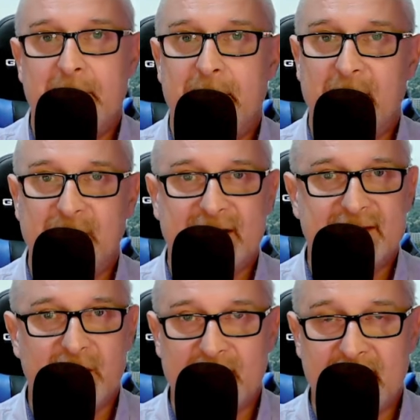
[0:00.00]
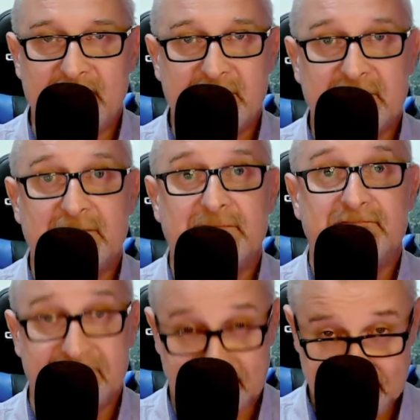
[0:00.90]
pełna zgoda.
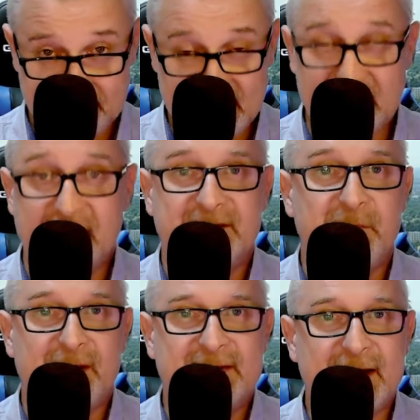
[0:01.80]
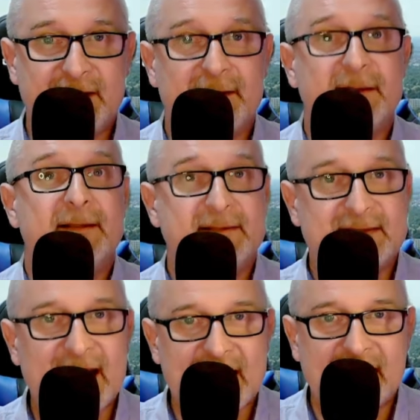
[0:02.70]
Takie jest moje zdanie.
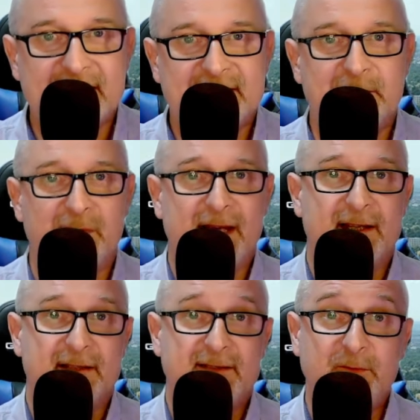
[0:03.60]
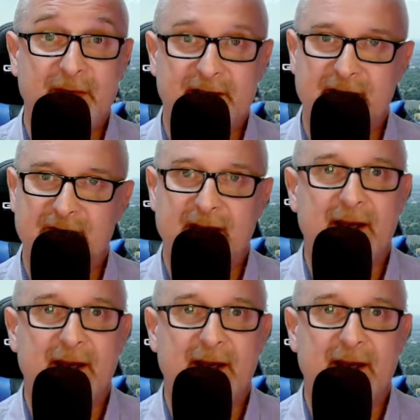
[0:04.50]
Taka jest moja subiektywna